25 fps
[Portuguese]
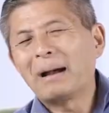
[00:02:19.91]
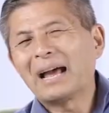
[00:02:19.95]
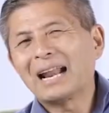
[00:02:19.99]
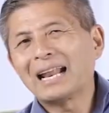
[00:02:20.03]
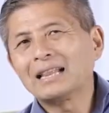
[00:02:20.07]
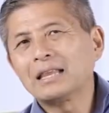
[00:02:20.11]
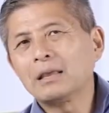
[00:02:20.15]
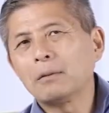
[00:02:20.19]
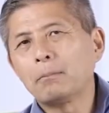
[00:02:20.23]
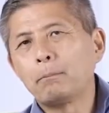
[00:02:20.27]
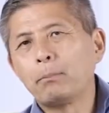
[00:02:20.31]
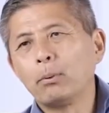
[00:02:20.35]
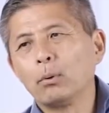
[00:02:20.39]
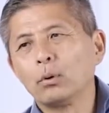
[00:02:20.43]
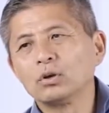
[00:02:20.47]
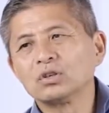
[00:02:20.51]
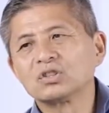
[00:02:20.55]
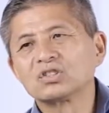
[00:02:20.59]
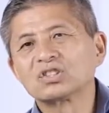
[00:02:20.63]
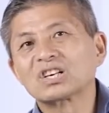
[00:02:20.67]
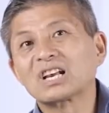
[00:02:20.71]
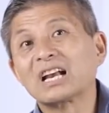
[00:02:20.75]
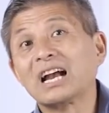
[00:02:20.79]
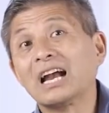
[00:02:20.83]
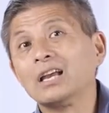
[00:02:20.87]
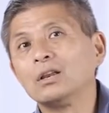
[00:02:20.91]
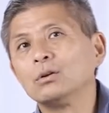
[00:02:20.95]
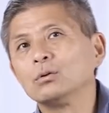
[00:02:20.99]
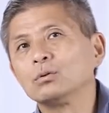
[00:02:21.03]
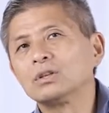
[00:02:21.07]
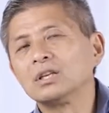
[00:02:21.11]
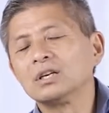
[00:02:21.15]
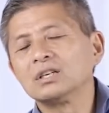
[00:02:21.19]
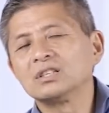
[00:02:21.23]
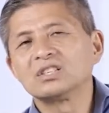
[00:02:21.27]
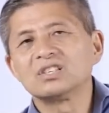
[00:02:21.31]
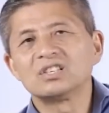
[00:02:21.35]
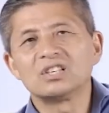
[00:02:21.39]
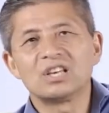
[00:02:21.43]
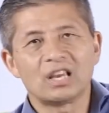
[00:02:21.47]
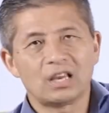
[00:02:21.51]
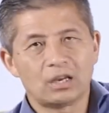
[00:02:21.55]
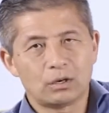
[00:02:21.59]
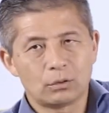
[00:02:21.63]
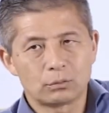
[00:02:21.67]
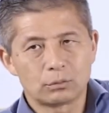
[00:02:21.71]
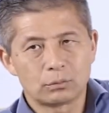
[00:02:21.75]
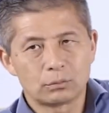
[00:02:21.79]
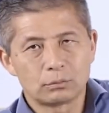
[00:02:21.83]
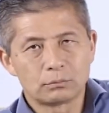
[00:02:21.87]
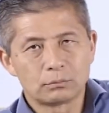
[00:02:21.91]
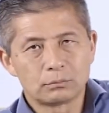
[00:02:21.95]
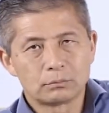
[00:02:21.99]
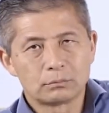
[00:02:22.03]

Para depois cair no terceiro,